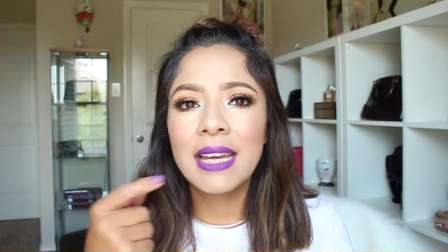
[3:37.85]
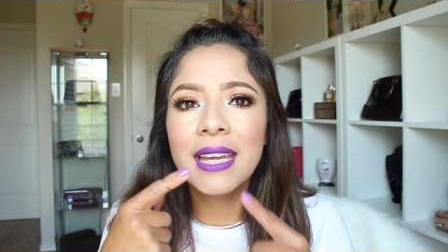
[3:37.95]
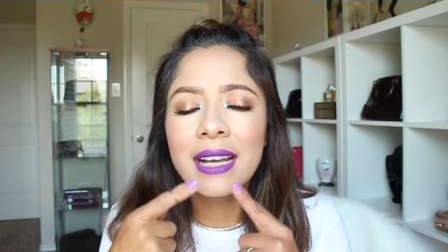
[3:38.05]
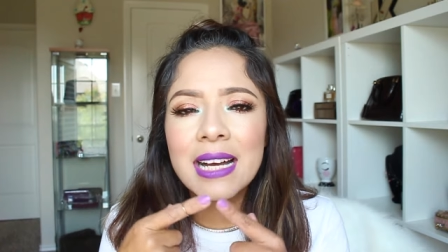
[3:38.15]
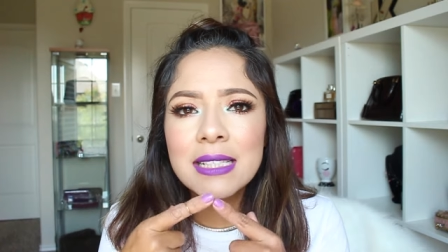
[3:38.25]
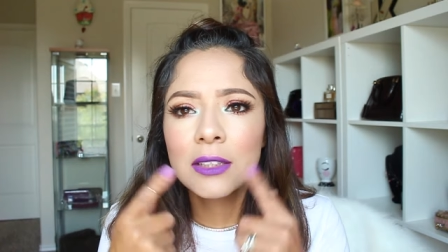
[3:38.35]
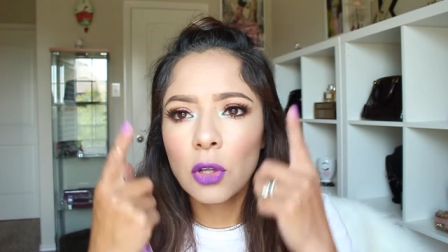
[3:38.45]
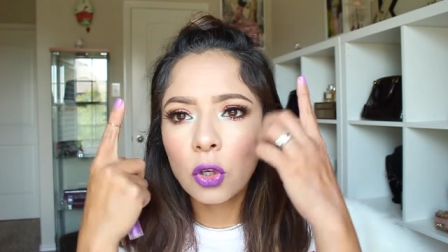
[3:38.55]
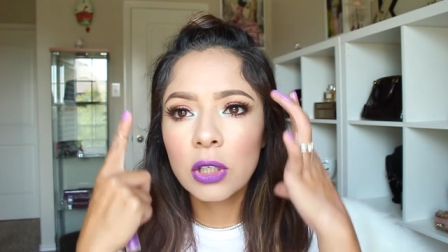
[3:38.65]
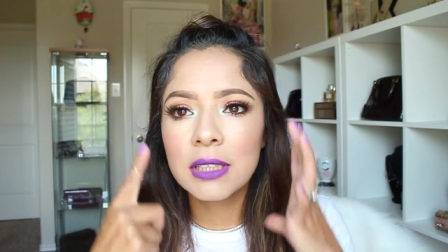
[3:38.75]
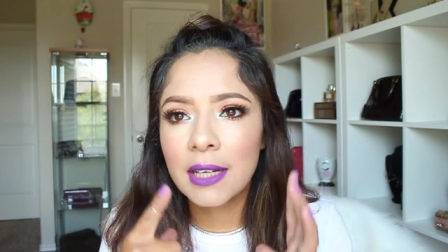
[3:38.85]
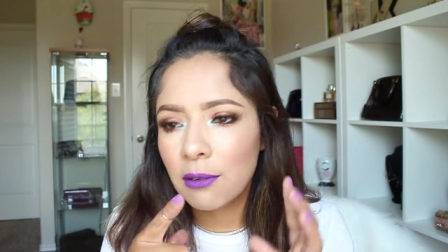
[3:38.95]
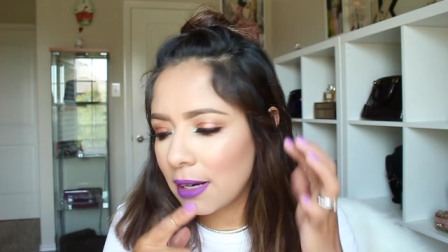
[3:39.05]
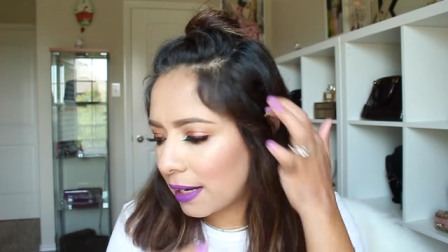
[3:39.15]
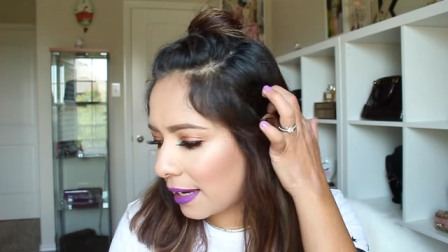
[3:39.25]
Y casi todo lo que
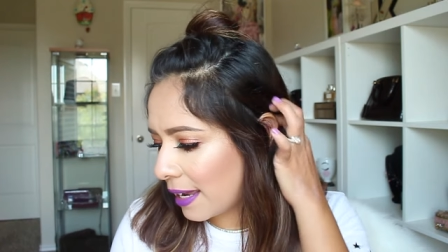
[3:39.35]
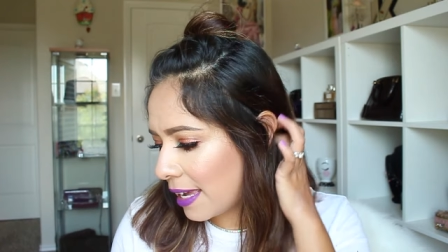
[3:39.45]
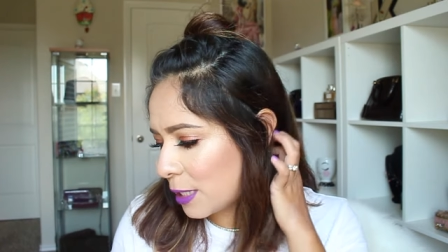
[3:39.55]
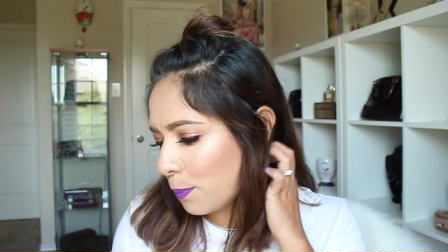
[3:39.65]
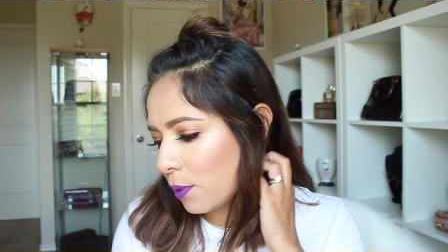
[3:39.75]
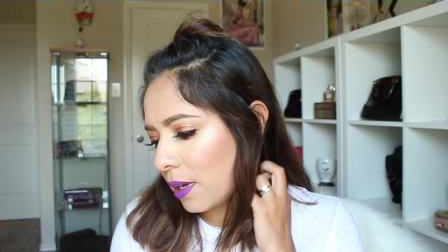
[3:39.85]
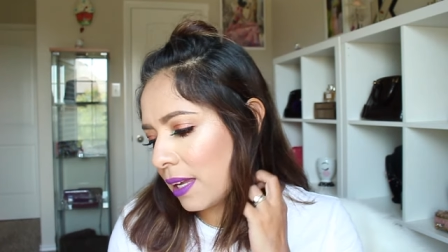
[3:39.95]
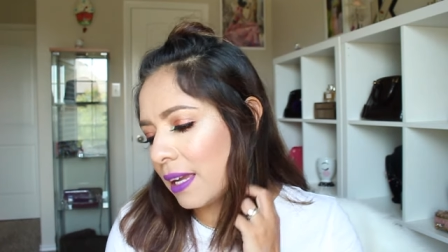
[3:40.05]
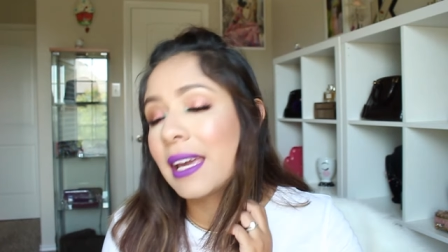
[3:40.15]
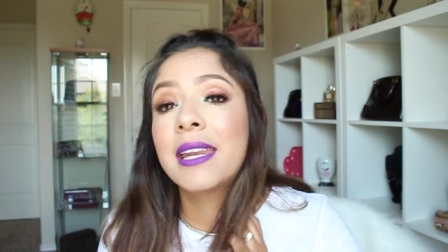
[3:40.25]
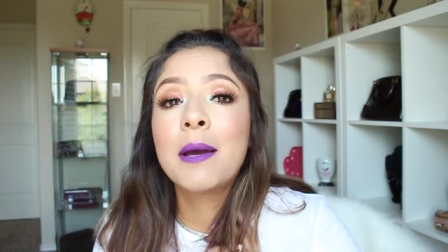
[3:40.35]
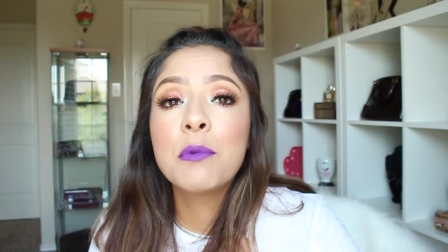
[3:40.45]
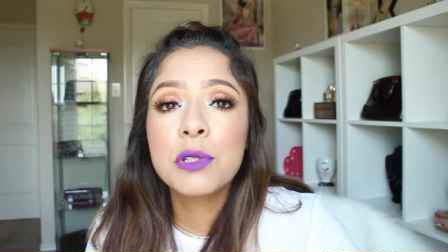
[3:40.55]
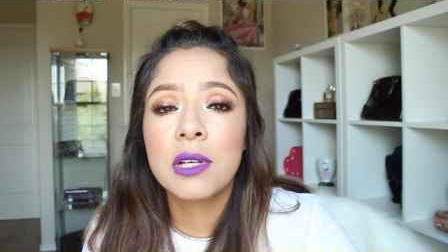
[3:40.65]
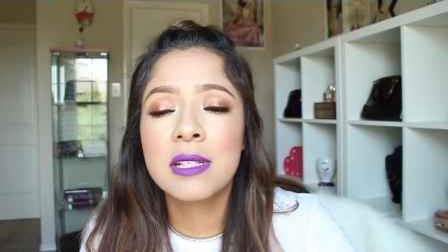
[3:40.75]
traigo en la cara es porque quería
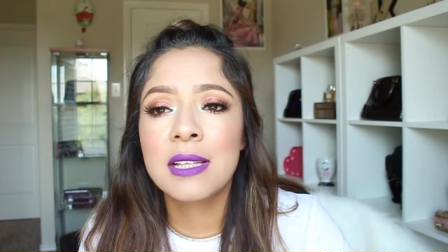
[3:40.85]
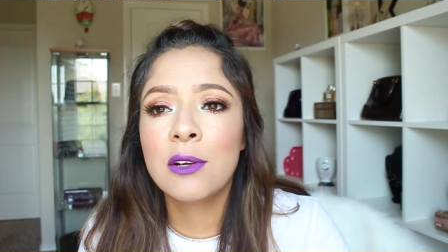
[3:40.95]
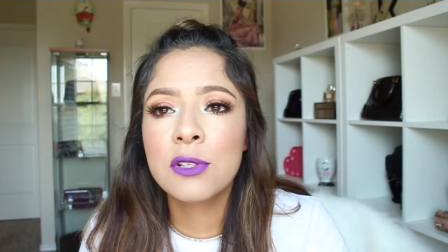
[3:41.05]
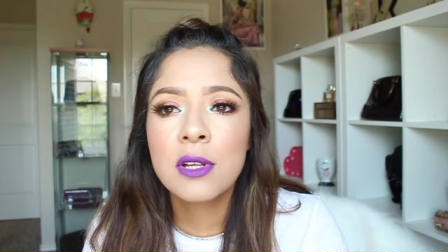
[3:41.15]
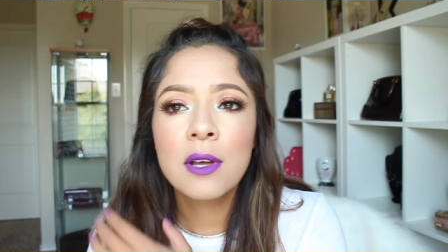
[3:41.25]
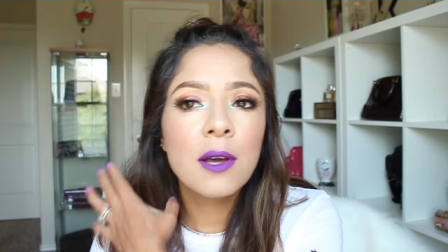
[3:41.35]
mostrárselos,